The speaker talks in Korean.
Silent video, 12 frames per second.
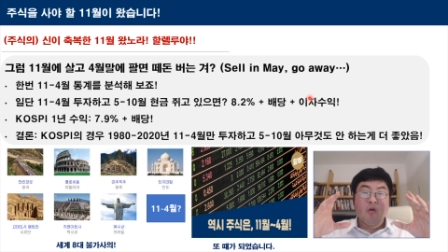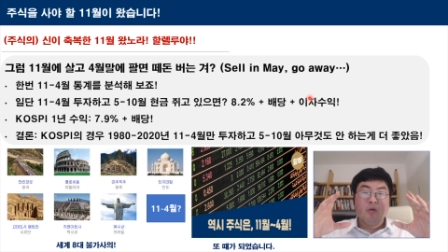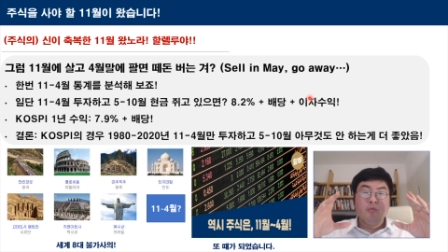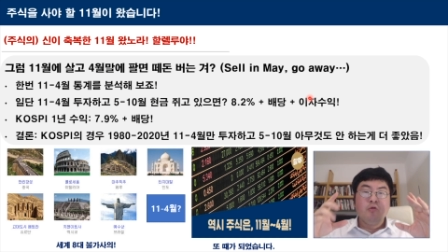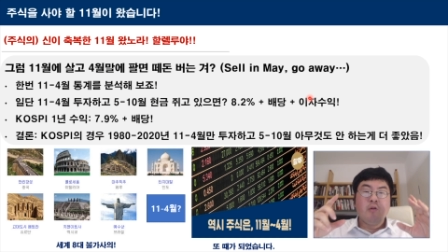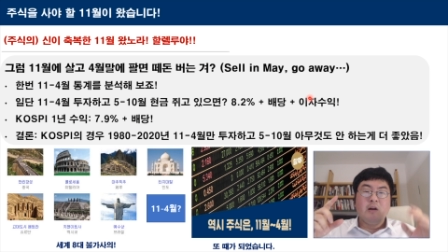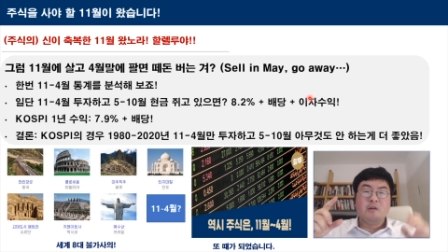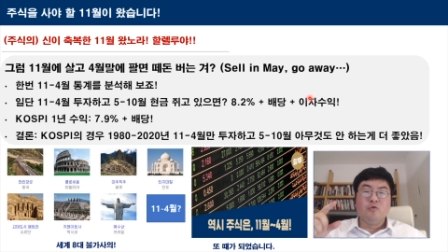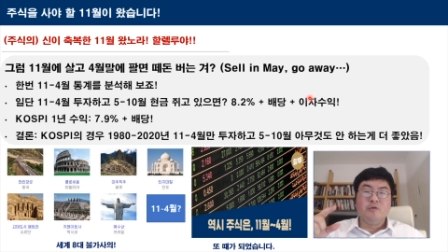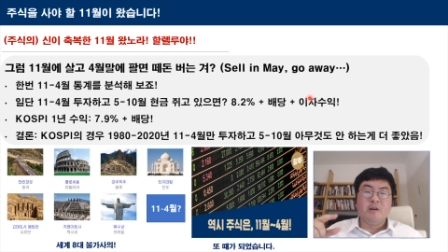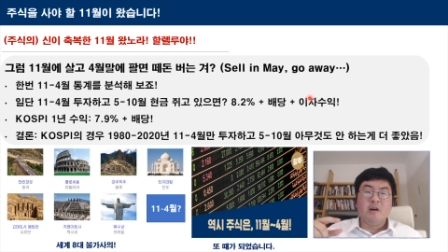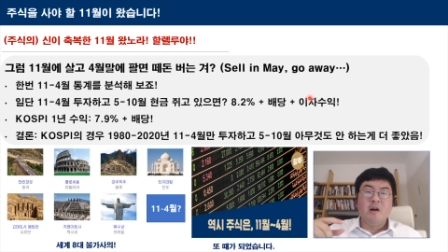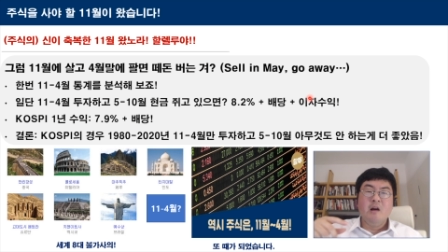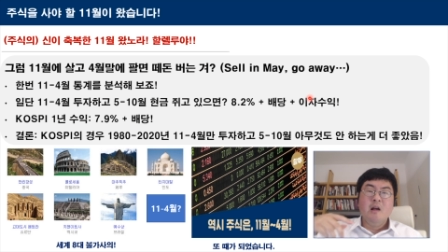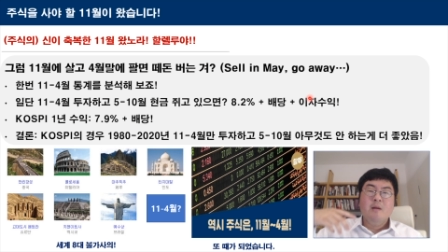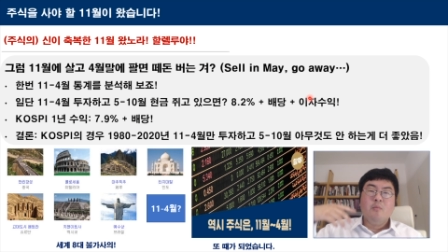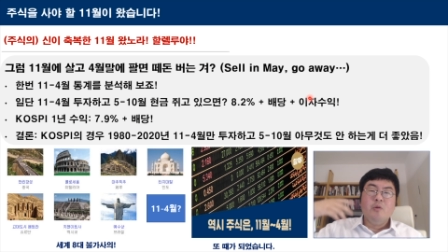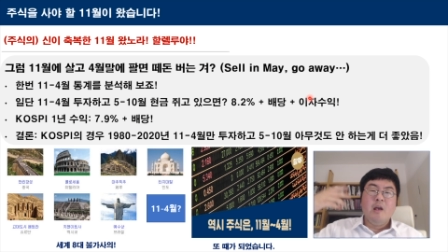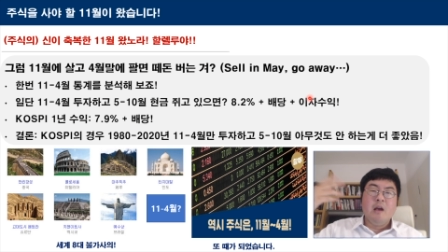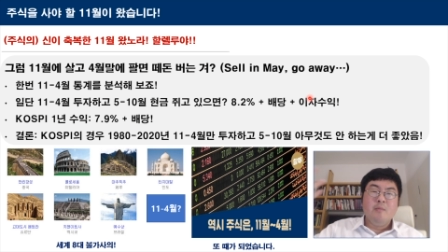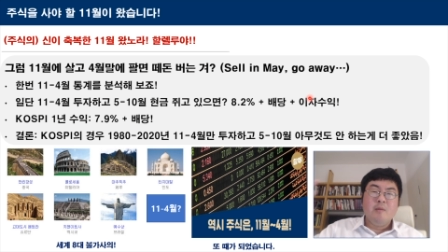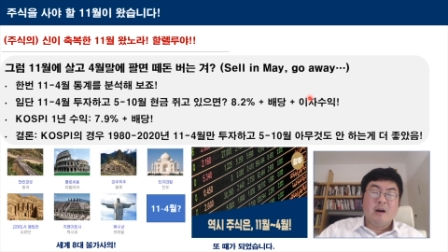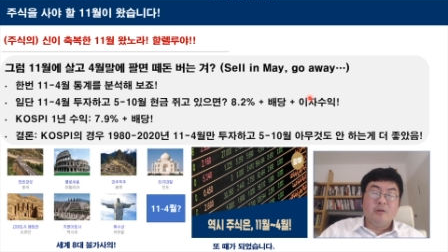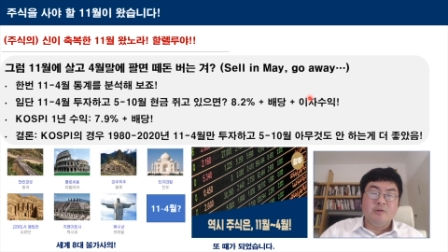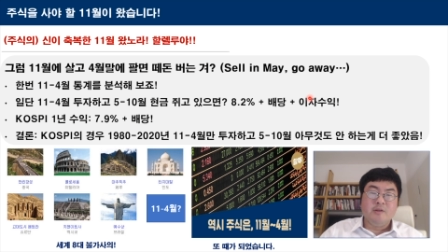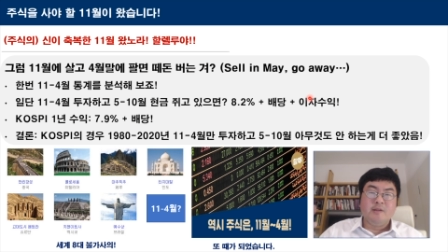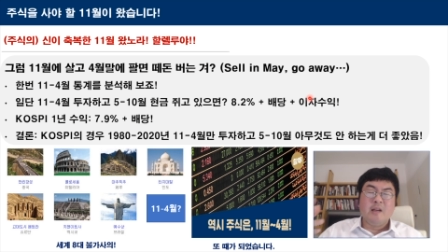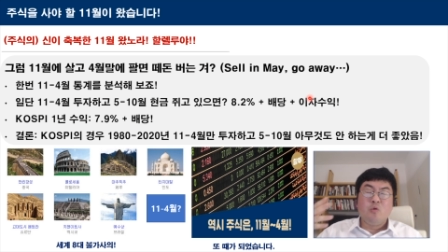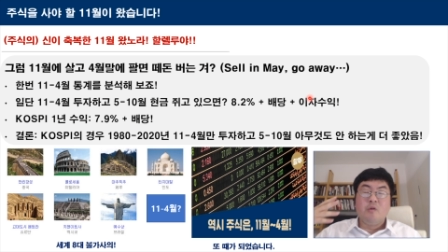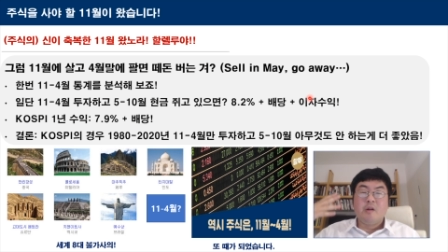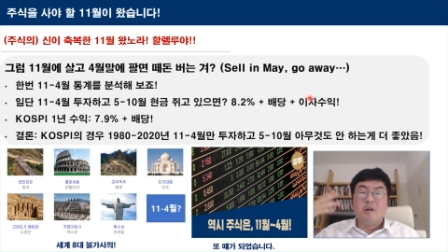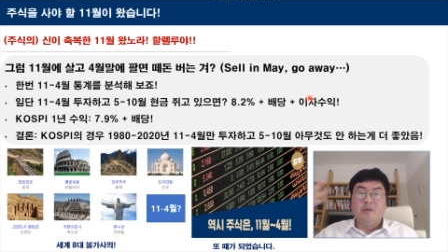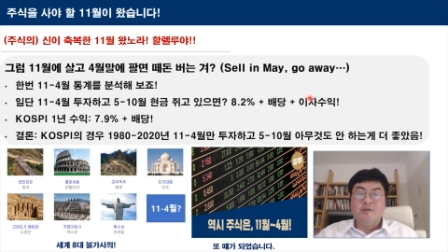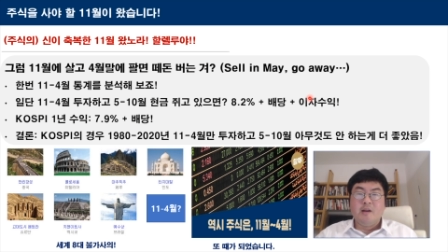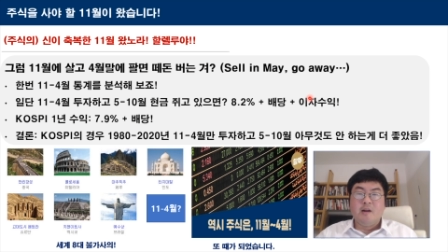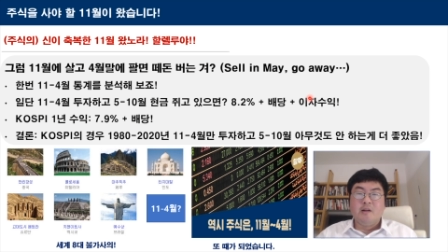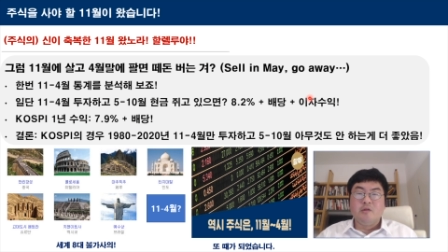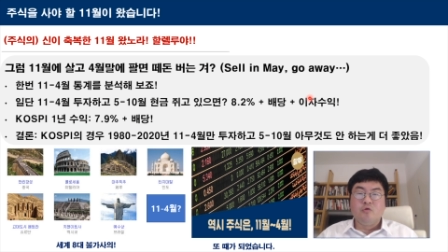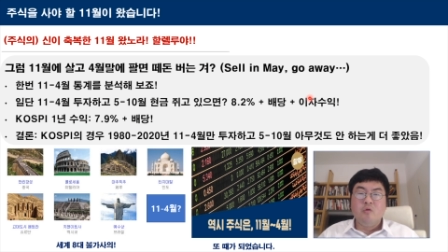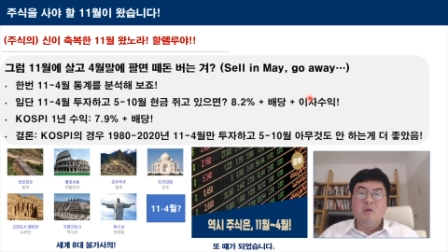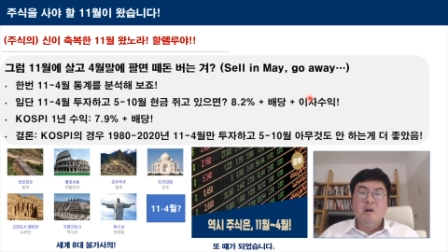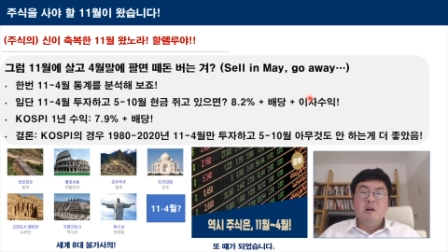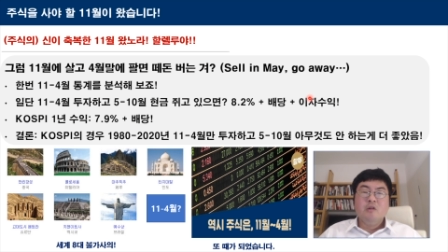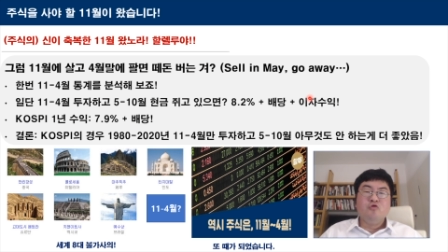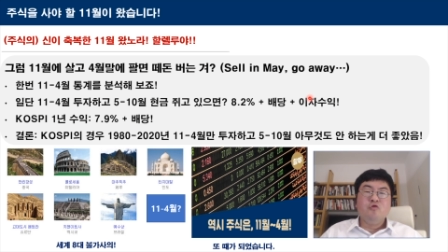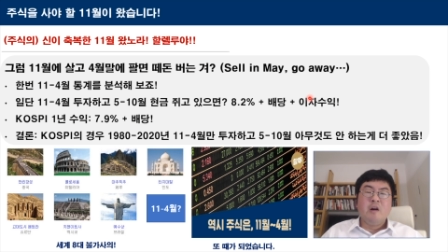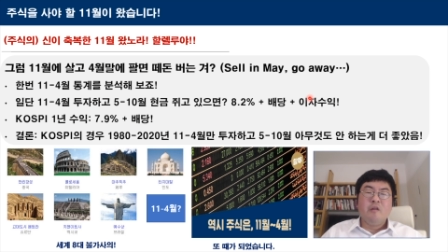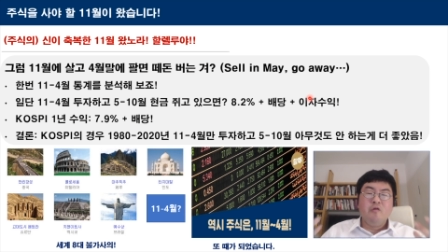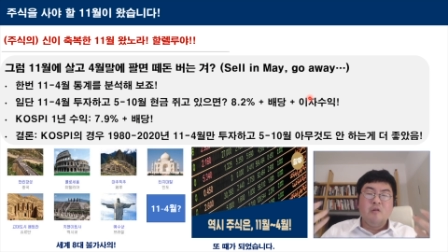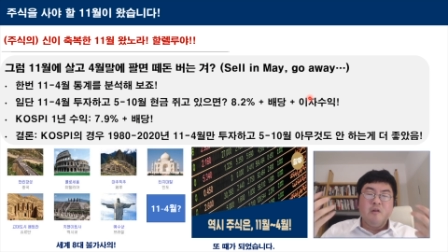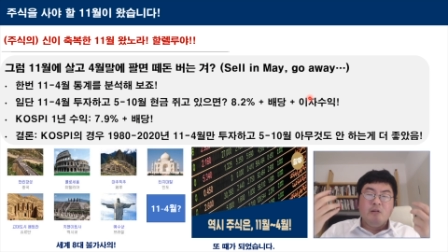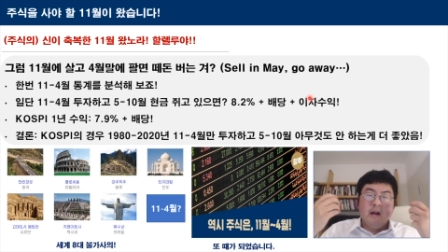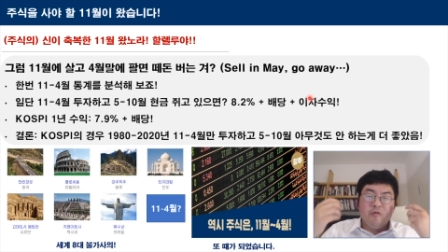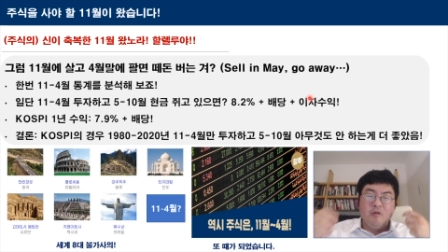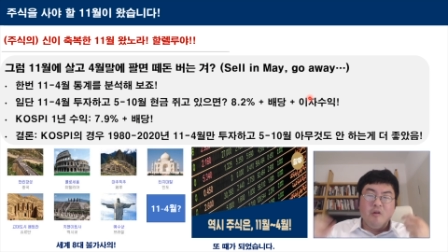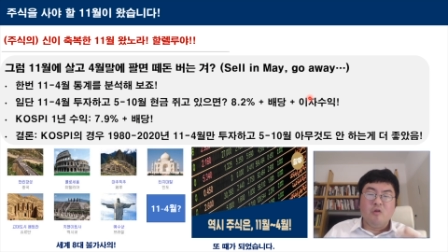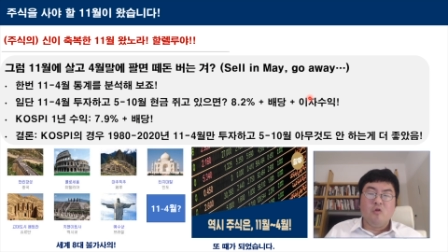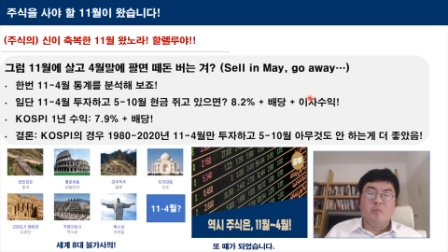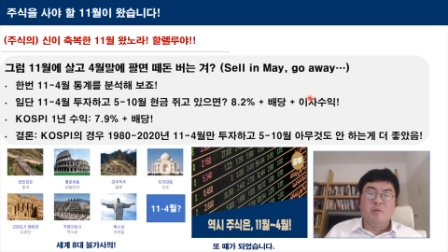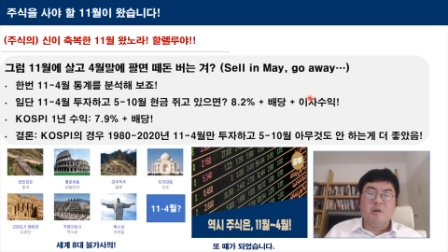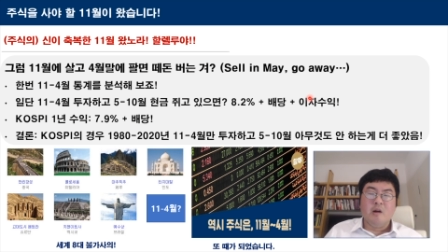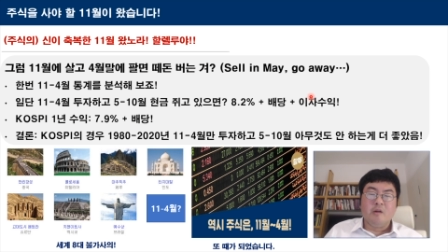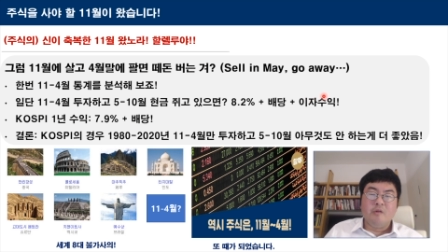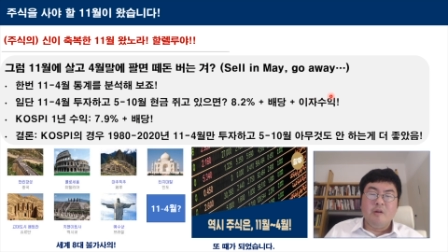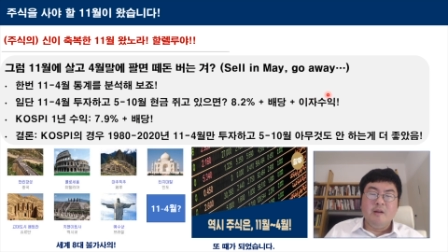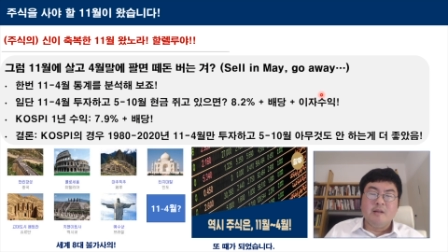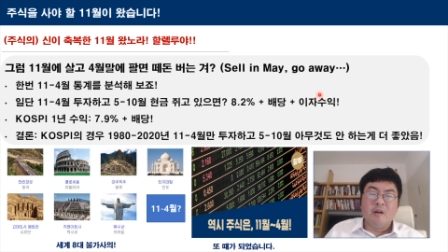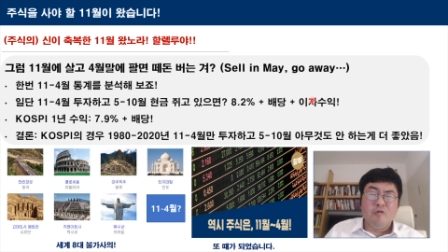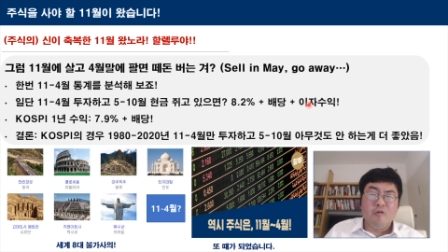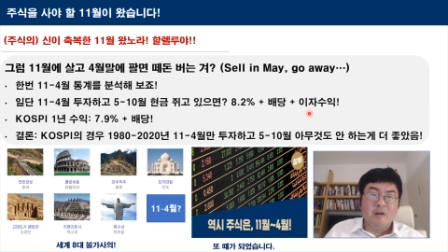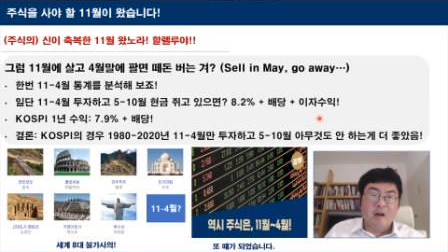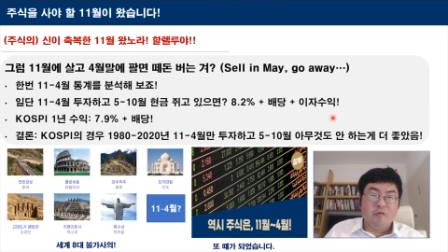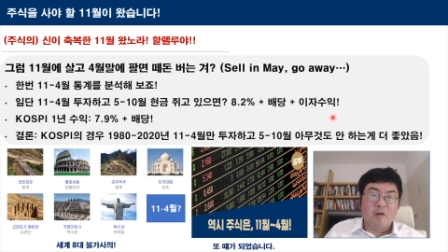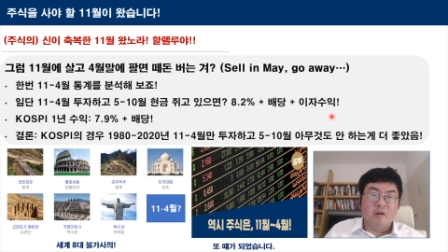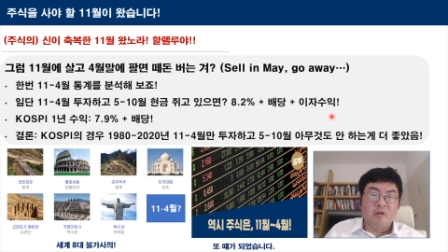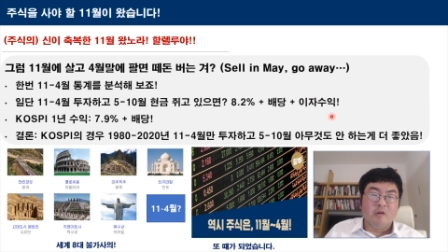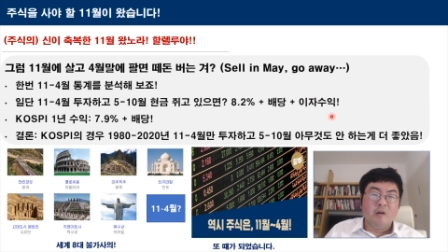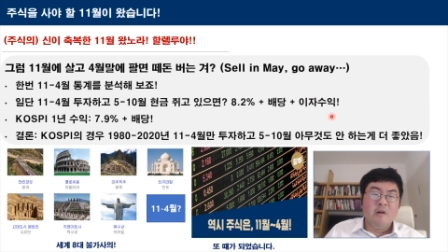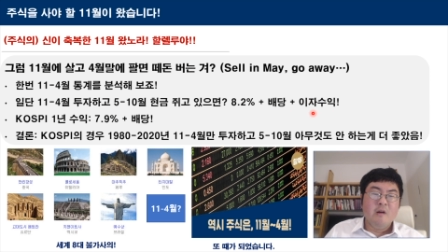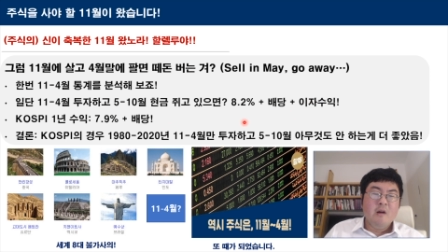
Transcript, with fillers: 그럼 그거 가지고 제가 뭐 예금을 하든지 채권을 사든지 해가지고 추가 수익을 낼 수 있는 겁니다. 그래서 이자 수익을 낼 수가 있는데,